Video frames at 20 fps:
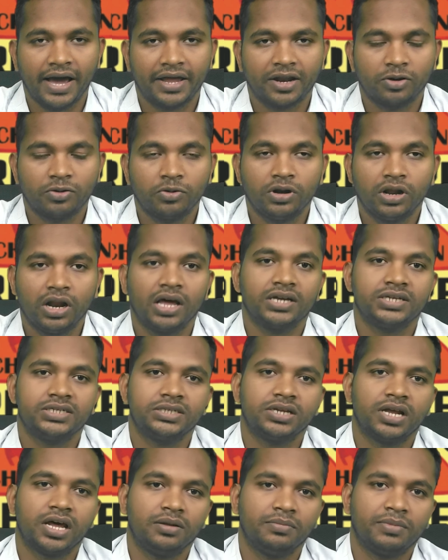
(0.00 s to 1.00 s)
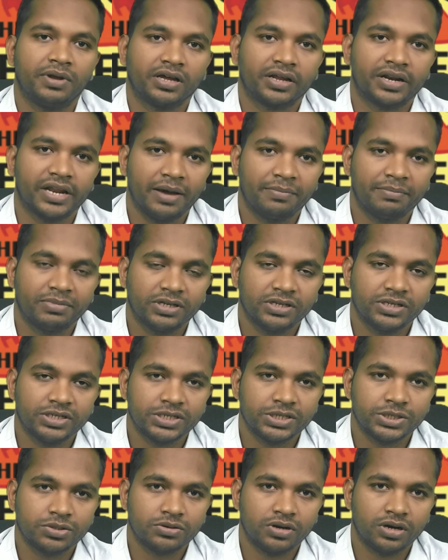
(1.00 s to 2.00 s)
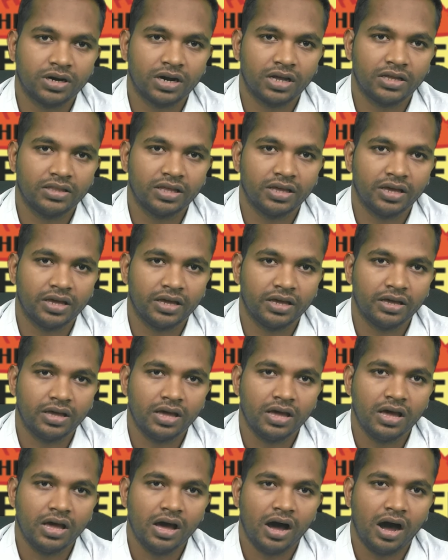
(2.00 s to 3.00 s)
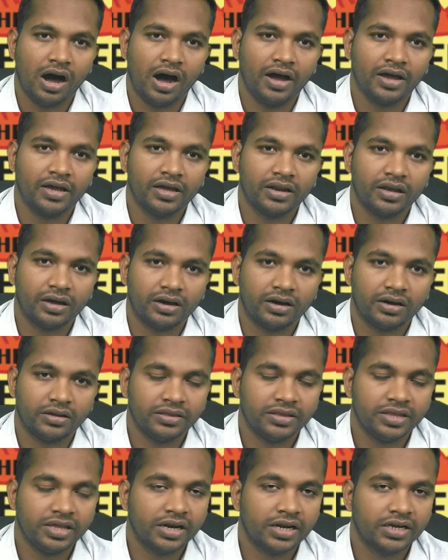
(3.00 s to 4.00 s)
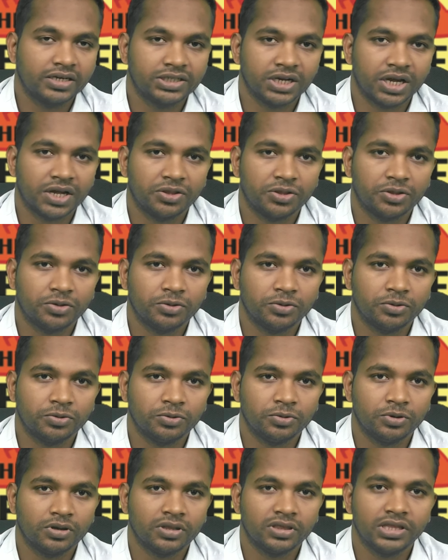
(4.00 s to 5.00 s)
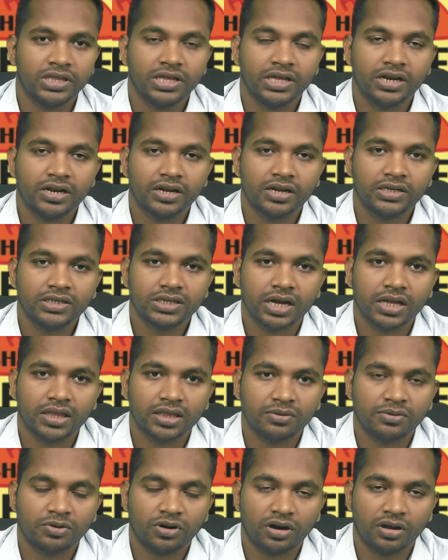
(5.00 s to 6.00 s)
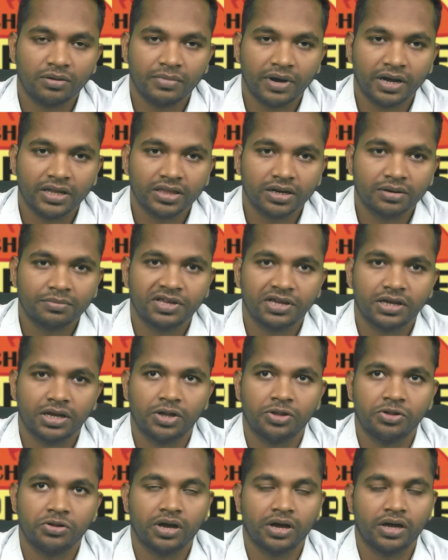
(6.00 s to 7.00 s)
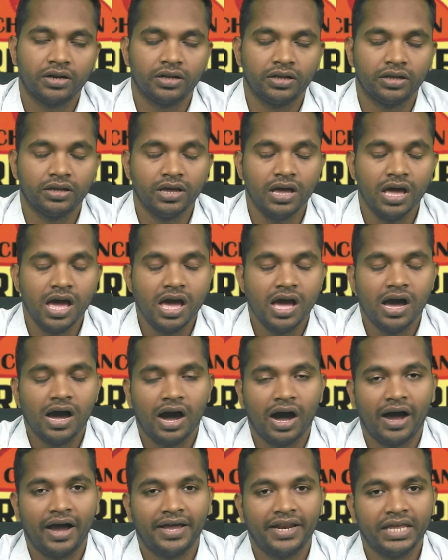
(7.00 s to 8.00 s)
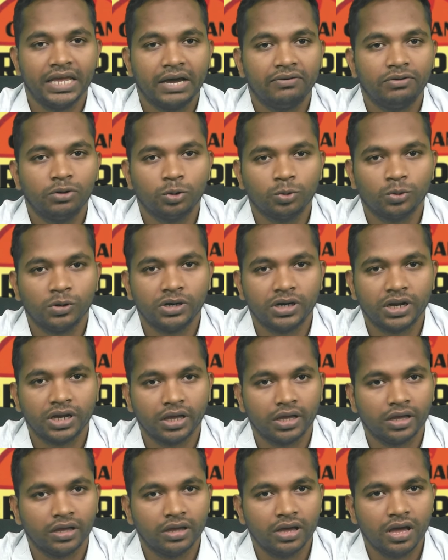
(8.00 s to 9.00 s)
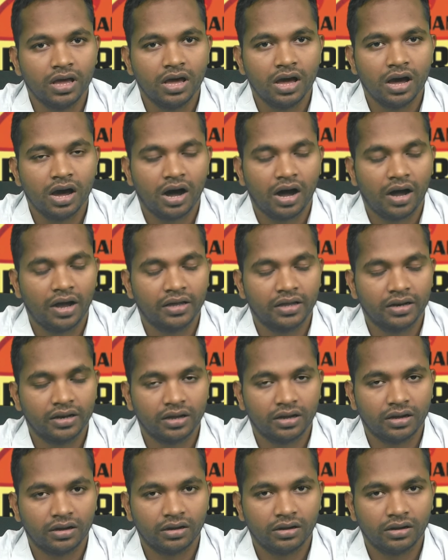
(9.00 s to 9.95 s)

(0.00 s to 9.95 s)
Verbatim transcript: ఆయన గుణలక్షణాన్ని మనం జ్ఞాపకం చేసుకున్నట్లయితే ఆయన దీర్ఘశాంతుడు దీర్ఘశాంతం ఉండడం మాత్రమే కాదు కానీ ఆయన ఎవరు అంటే ఆయన